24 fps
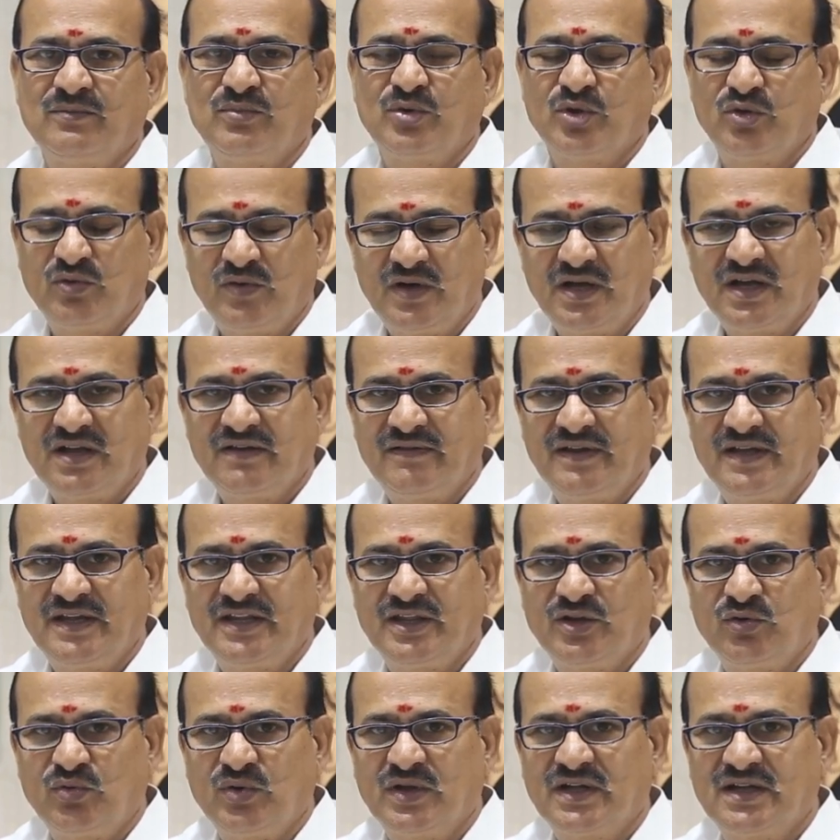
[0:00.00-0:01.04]
பொதுவாகவே
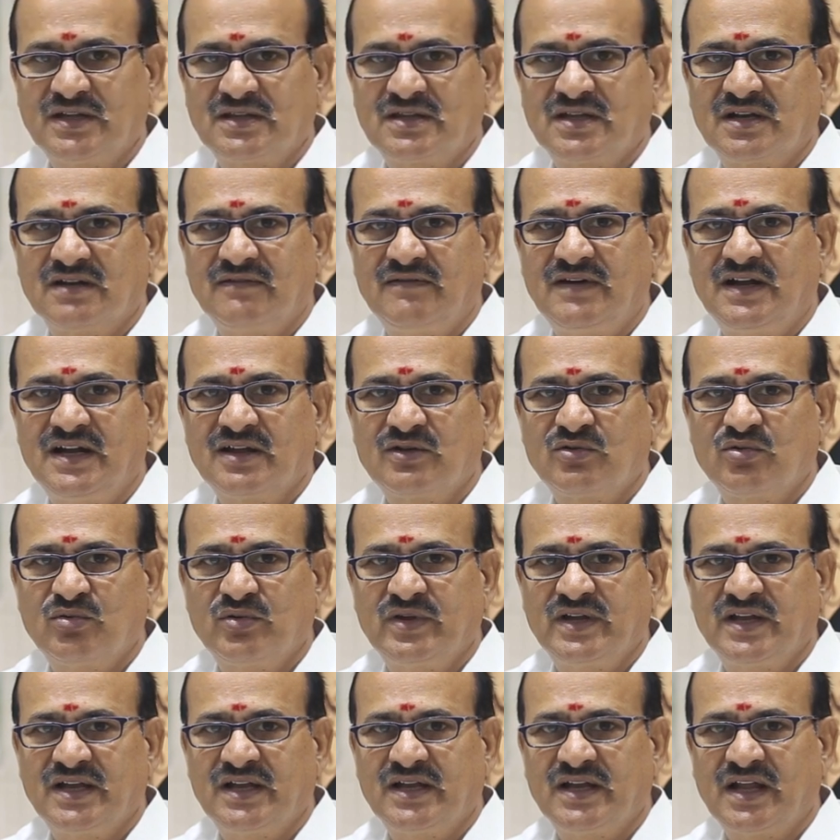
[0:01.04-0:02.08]
இந்த உலகத்தில்
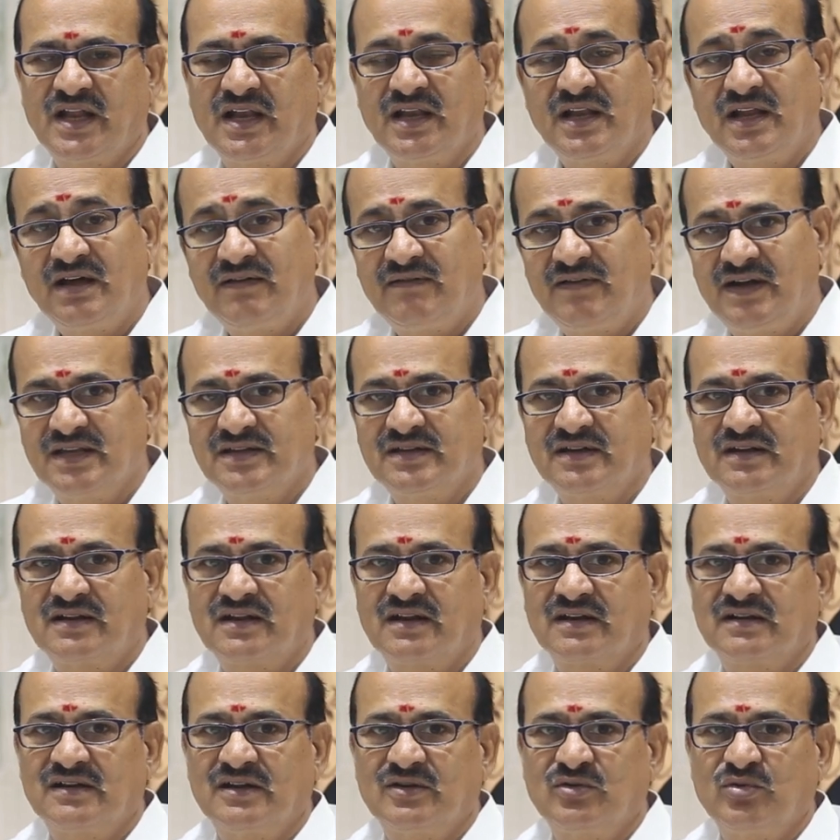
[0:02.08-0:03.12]
வாழக்கூடிய நல்லா
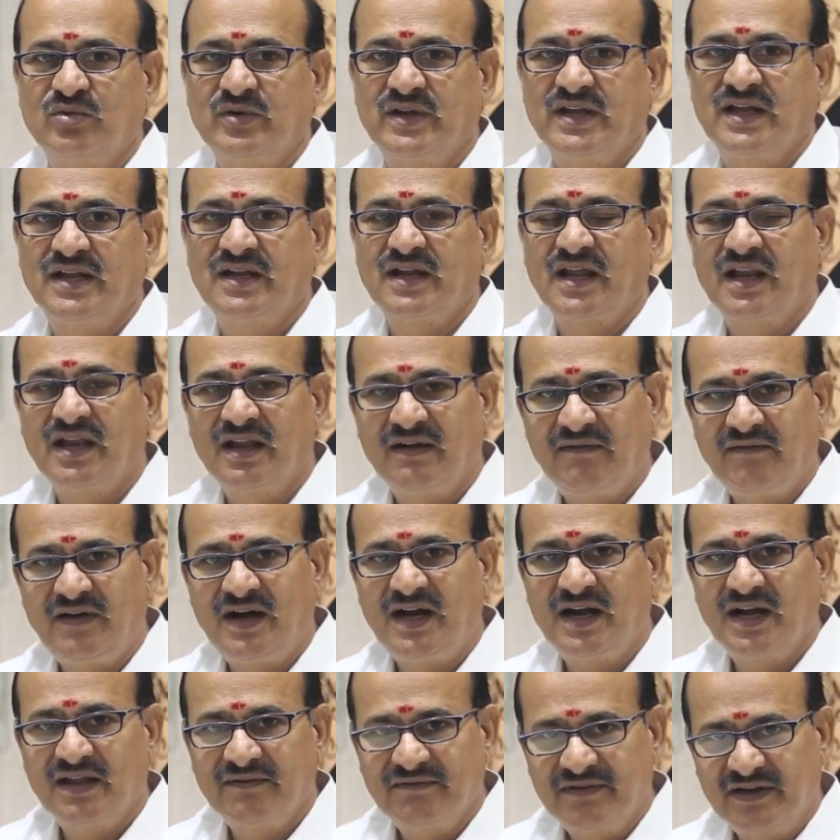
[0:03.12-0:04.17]
வாழ்ந்துக்கிட்டு இருக்கக்கூடிய நல்லா
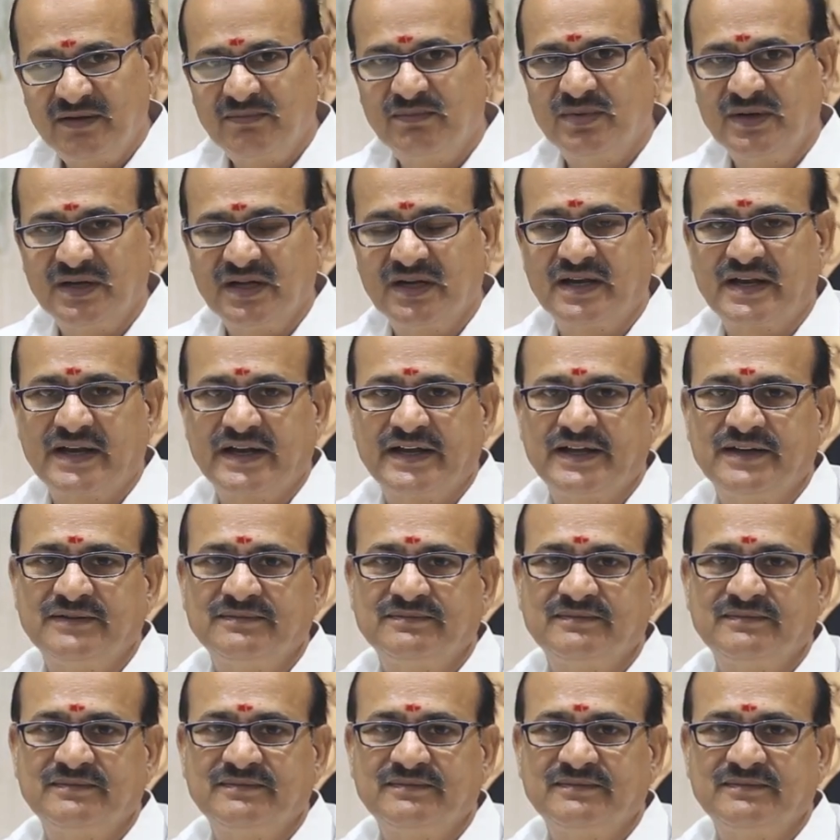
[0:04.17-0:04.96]
வாழ விரும்புகின்ற